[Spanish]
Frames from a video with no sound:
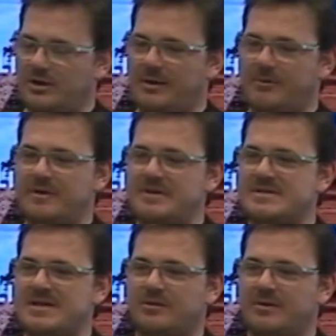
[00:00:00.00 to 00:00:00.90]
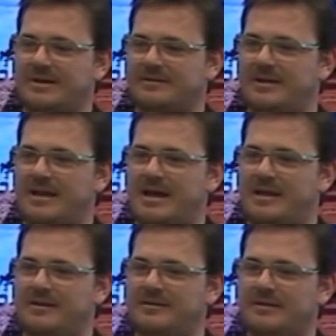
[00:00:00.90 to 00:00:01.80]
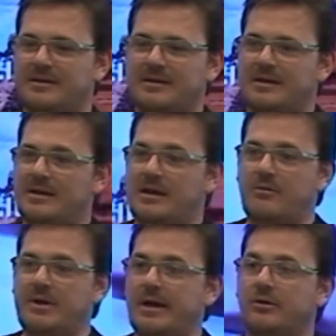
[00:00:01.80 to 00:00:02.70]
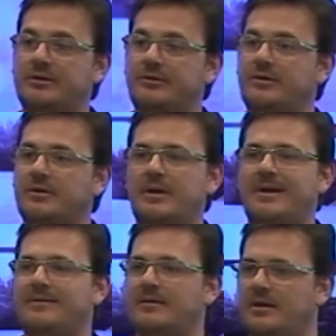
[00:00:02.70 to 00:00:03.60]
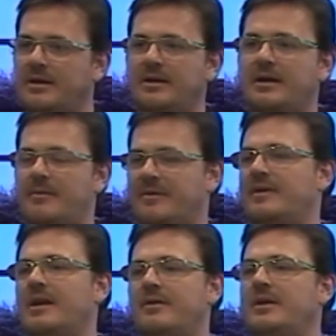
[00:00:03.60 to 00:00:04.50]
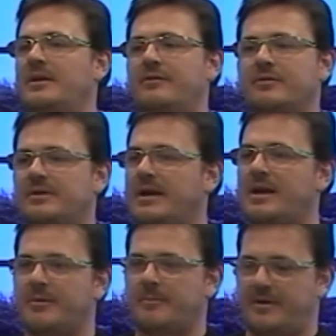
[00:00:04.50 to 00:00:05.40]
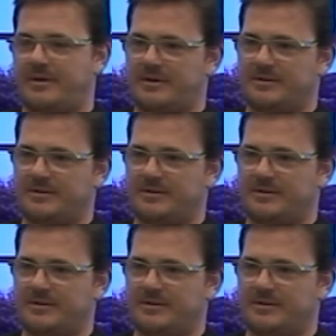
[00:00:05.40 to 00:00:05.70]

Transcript: la provincia, a todas las edades. La única condición es ir a pasarla bien y disfrutar la primavera.